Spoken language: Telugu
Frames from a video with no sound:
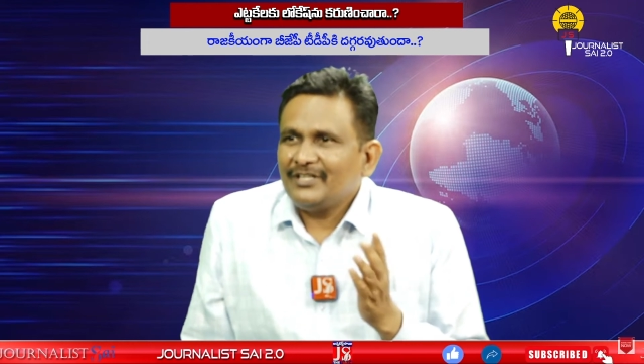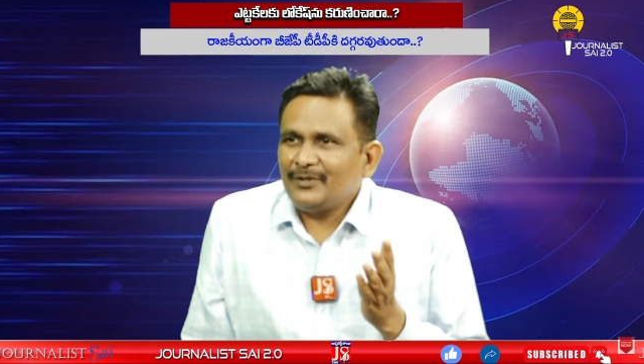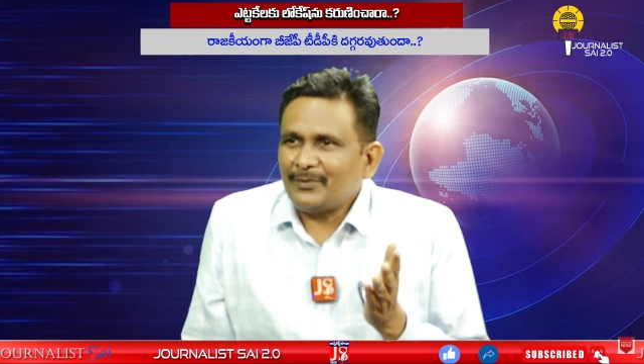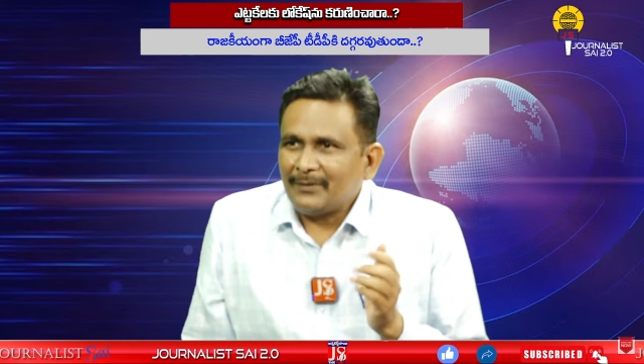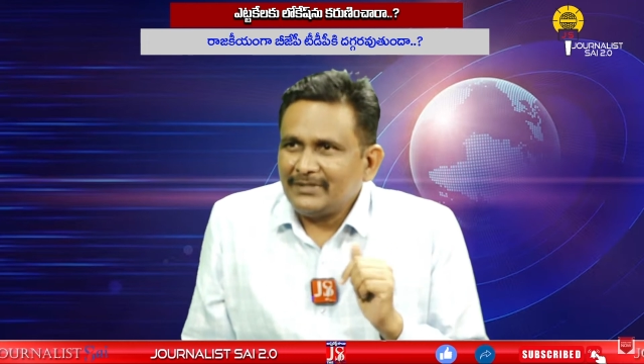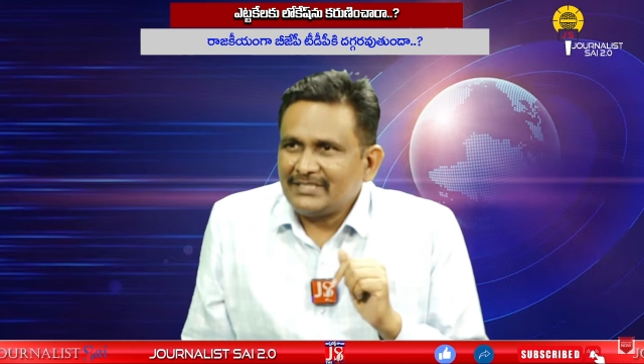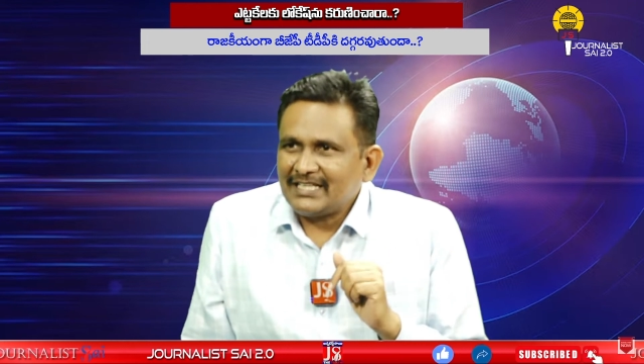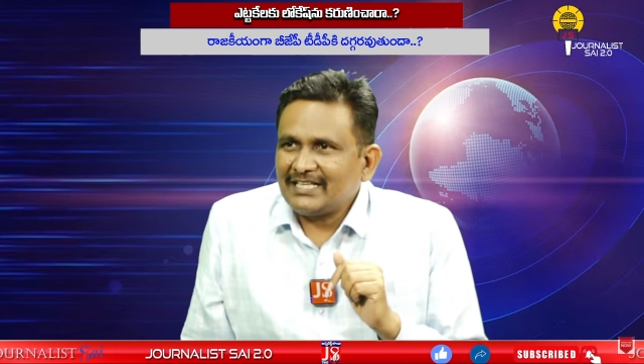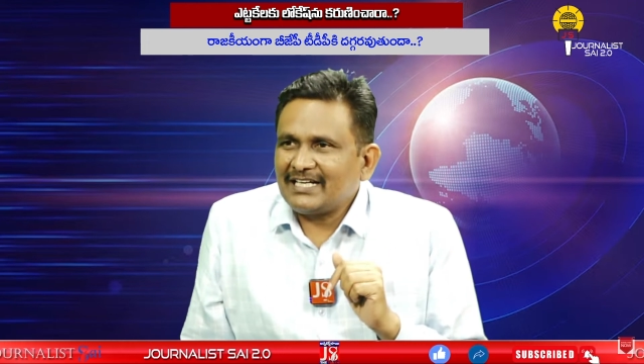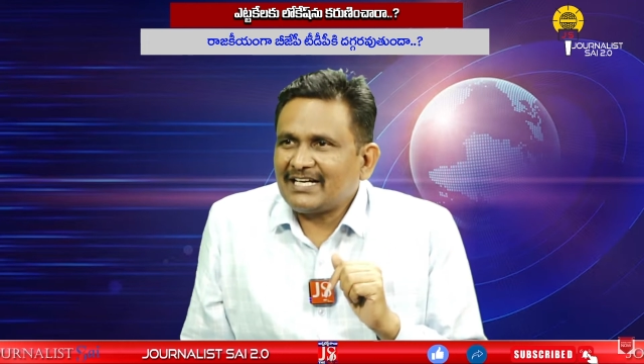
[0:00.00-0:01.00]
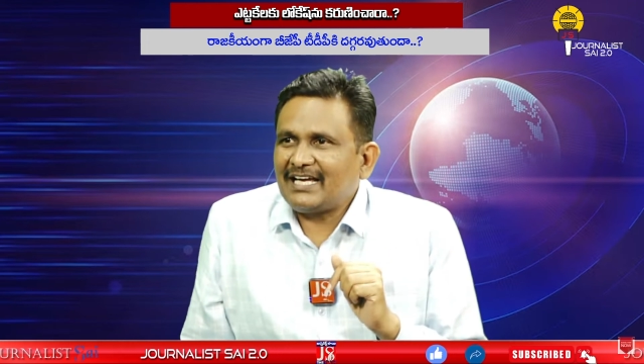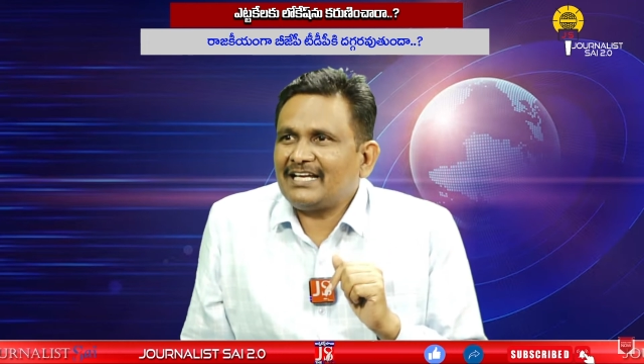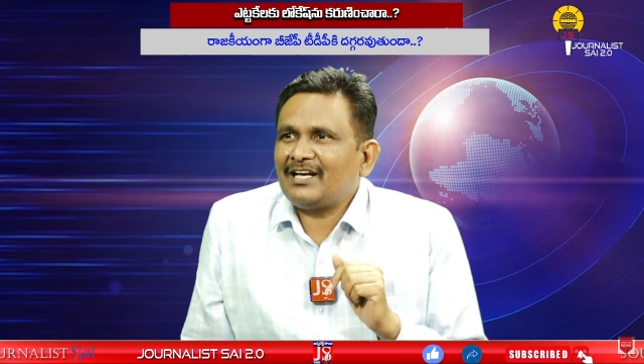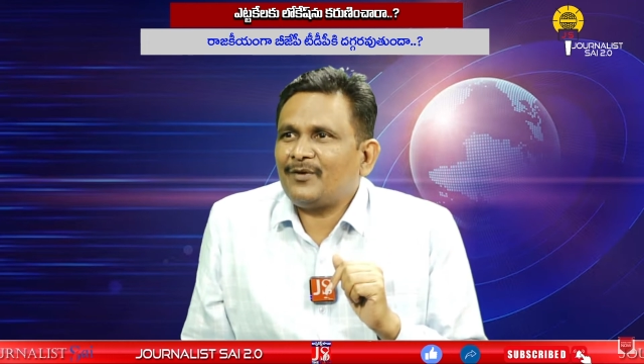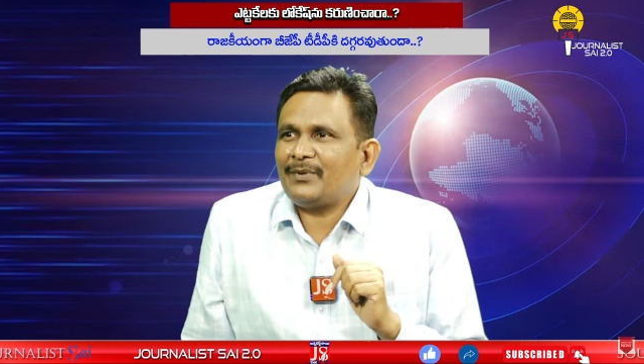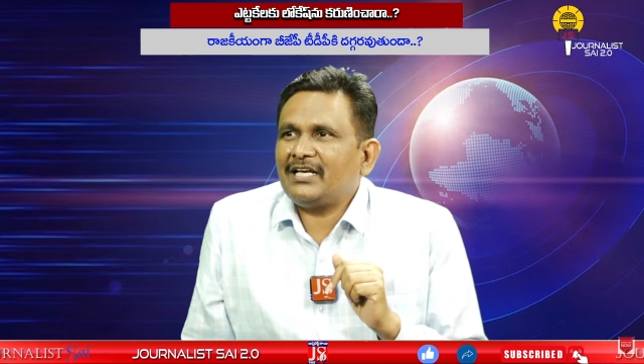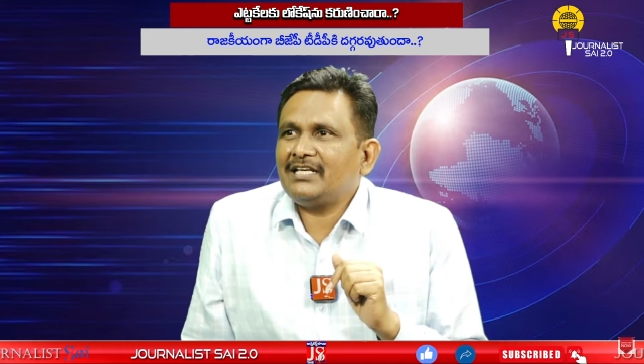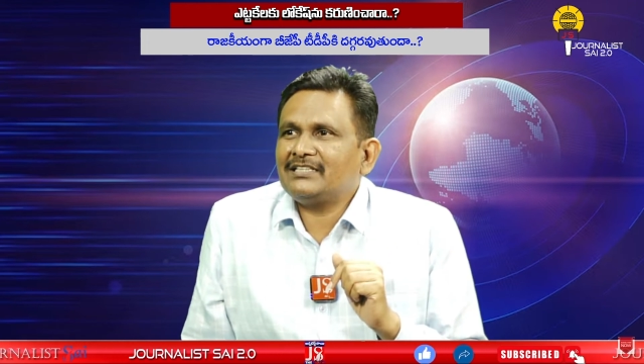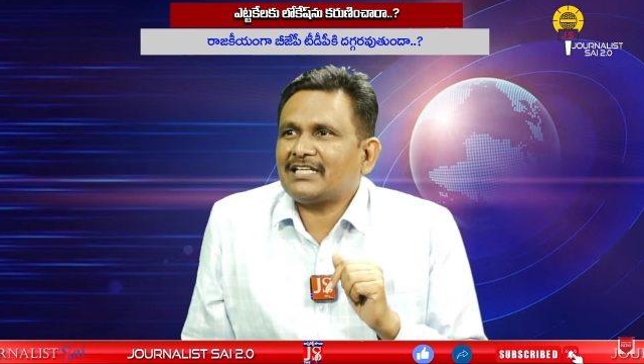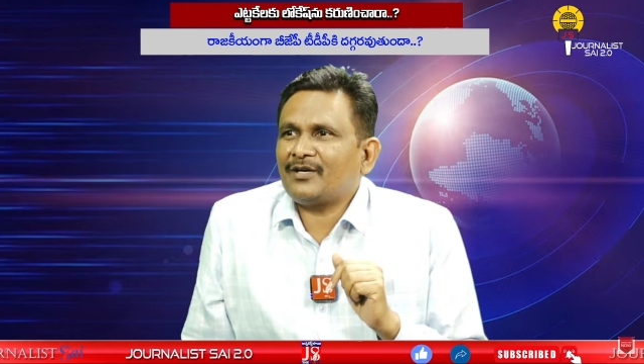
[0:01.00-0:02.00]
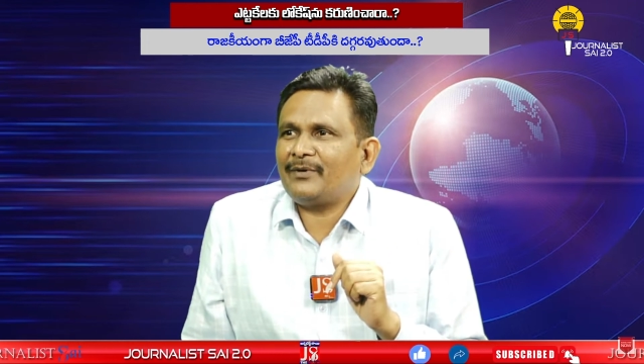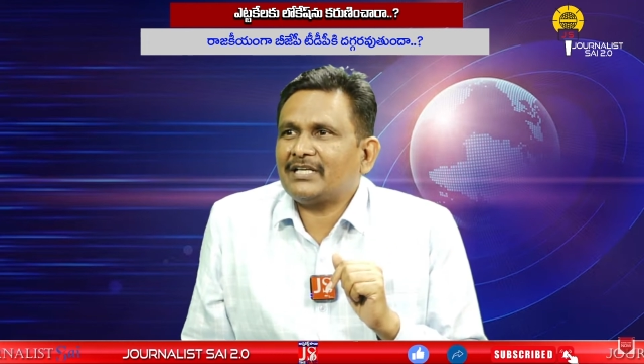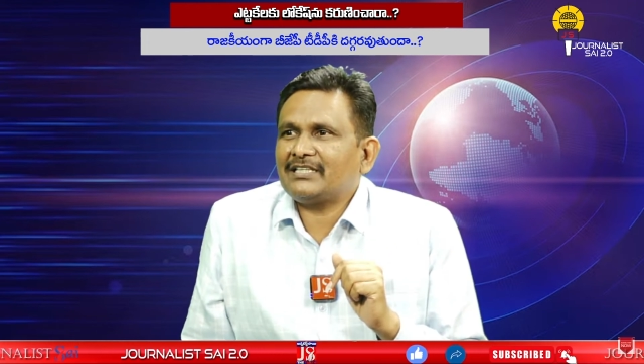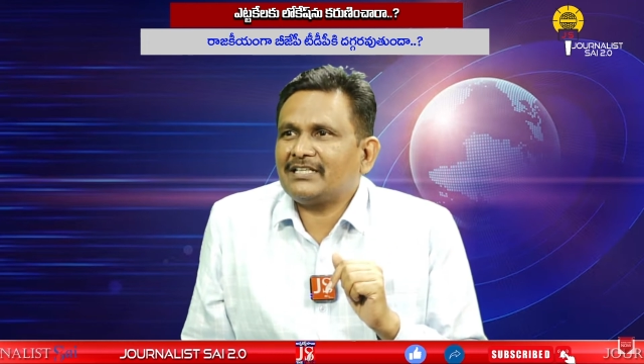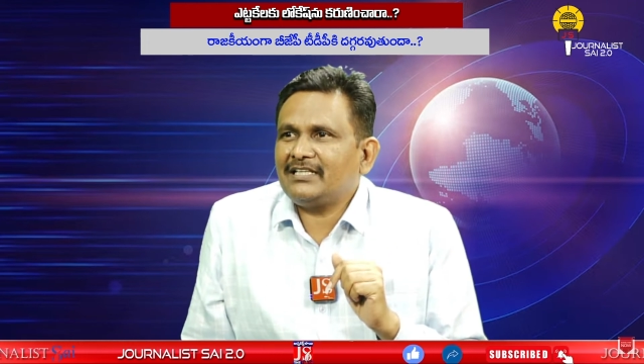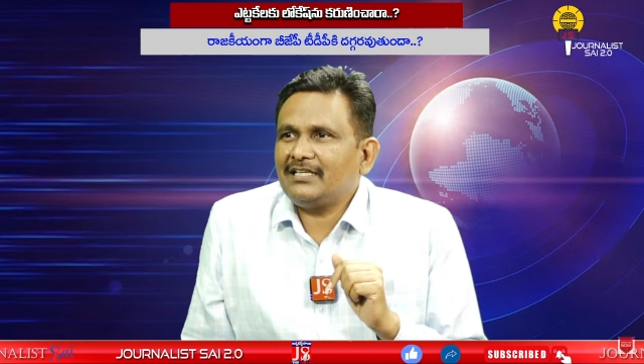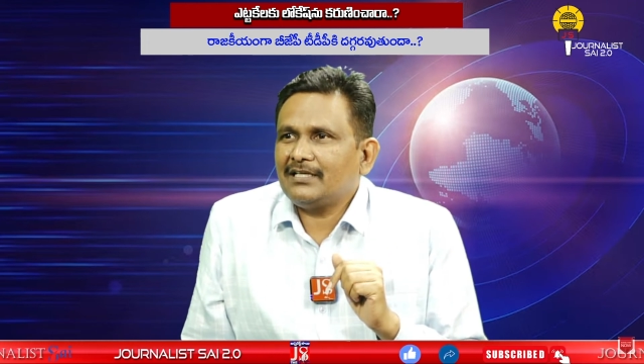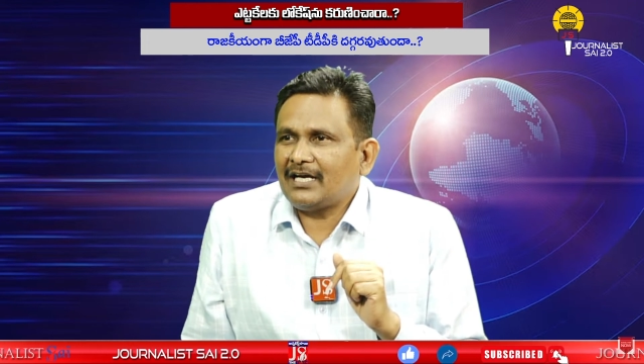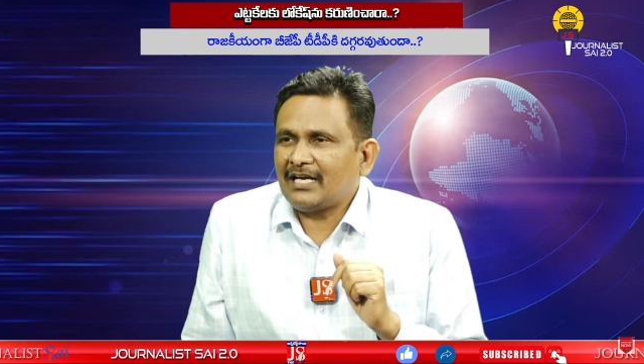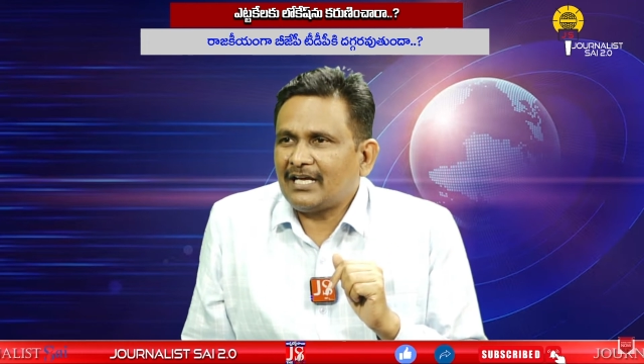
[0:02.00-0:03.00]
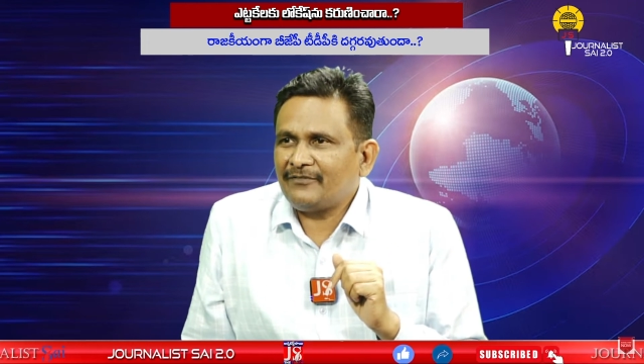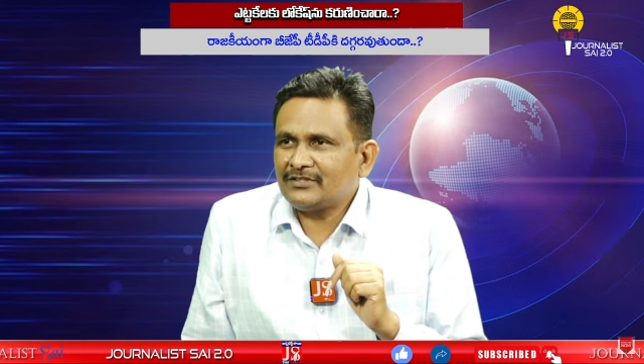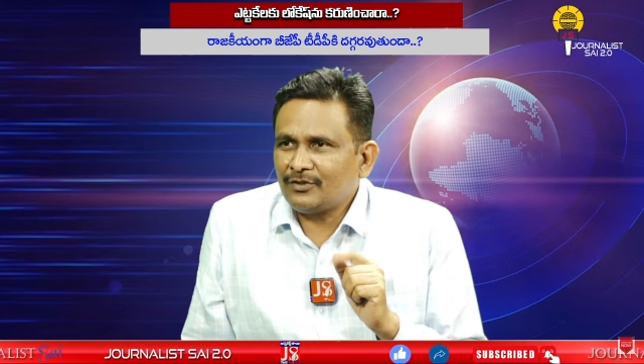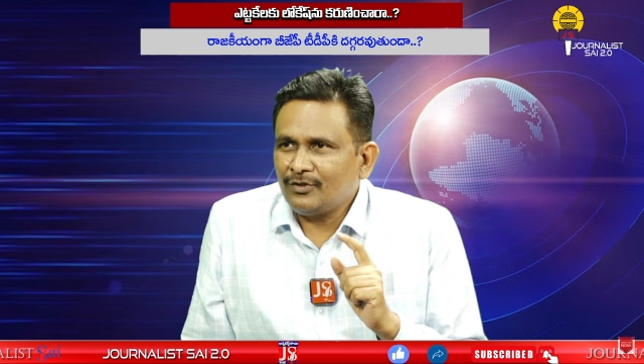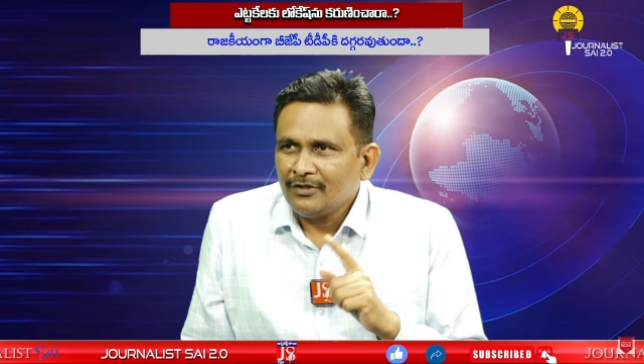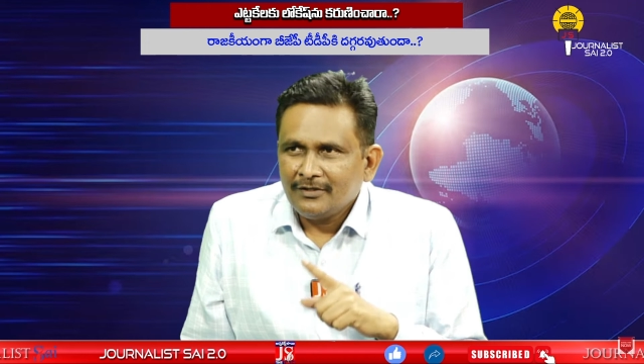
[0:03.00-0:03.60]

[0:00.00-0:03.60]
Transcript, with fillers: ఇప్పుడు అమిత్ షా దగ్గర కార్యకలాపాలన్నీ చక్క పెడుతున్నది వాళ్ళ ఆఫీస్ లో